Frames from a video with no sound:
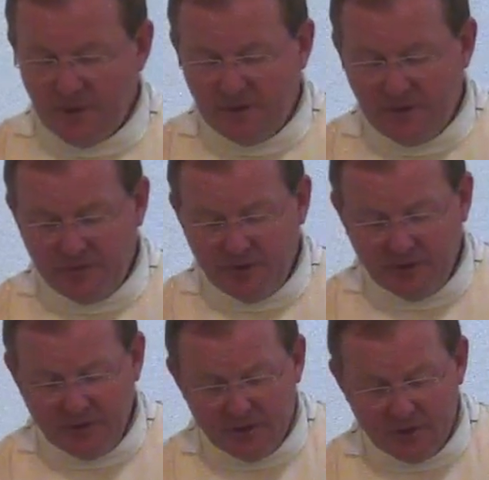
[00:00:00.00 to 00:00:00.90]
diese
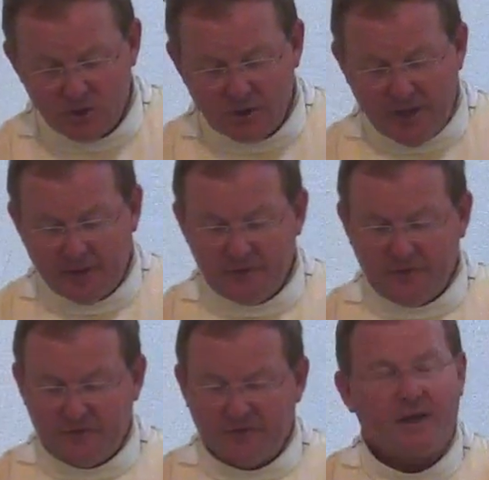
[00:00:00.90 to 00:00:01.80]

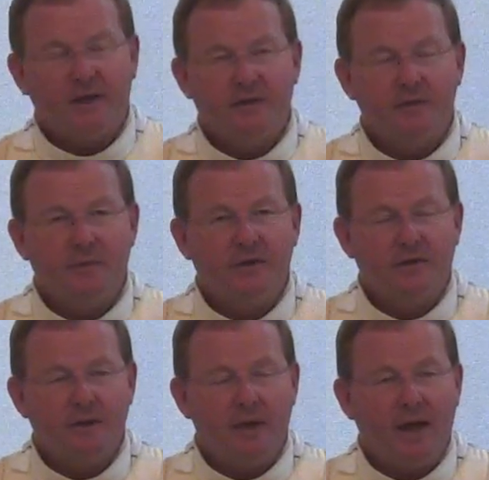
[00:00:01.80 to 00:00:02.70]
Schreckenszeiten mit
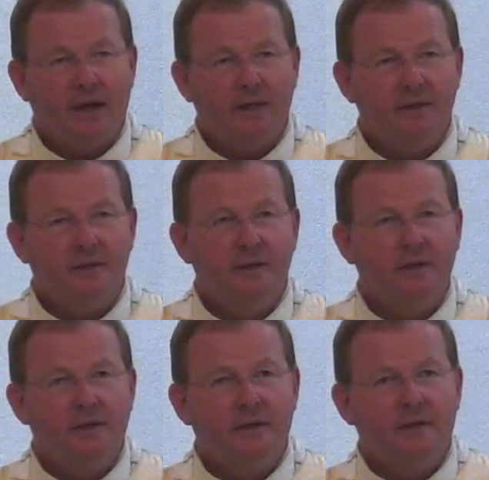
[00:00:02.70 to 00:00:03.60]
dem Herrn,
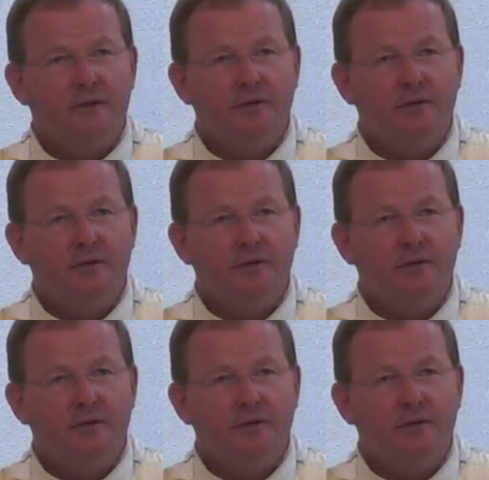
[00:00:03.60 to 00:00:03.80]
die